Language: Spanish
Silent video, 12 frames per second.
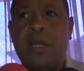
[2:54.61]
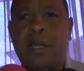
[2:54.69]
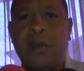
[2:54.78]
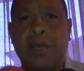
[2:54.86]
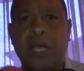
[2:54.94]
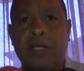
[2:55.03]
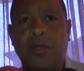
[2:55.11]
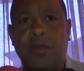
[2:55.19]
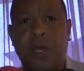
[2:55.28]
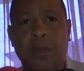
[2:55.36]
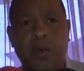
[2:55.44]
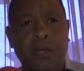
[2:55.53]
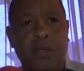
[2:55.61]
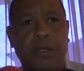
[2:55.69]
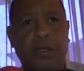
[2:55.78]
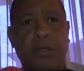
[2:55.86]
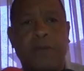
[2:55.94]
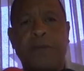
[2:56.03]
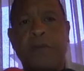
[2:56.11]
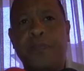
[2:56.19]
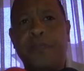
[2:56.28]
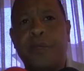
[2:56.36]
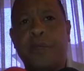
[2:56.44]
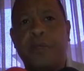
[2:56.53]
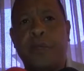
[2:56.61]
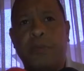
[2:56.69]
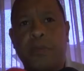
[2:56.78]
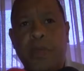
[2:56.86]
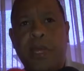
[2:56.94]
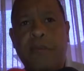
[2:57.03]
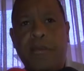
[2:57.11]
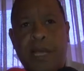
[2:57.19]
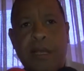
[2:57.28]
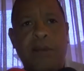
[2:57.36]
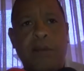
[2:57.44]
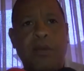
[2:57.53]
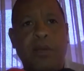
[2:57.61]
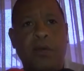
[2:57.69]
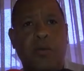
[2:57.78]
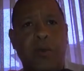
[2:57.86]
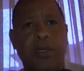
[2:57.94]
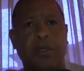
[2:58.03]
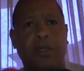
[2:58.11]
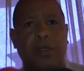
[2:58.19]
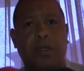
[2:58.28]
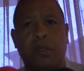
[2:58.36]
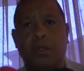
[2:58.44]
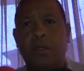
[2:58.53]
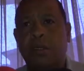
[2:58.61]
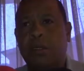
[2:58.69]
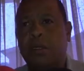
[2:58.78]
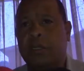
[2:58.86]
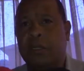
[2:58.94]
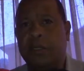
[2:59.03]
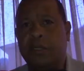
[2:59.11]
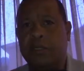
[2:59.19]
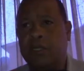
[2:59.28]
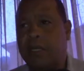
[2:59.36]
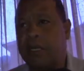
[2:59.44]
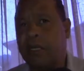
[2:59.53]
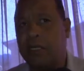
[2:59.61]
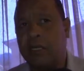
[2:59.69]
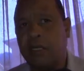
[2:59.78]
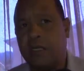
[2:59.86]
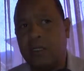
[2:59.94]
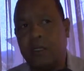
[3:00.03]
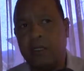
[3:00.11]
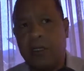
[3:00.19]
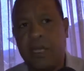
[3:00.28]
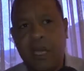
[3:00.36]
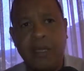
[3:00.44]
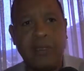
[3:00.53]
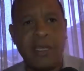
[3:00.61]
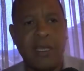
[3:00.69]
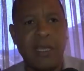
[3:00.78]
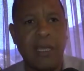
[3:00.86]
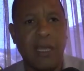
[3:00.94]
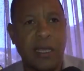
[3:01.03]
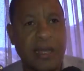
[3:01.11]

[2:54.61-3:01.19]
Creo que ha sido un encuentro muy amigable, un encuentro entre gente que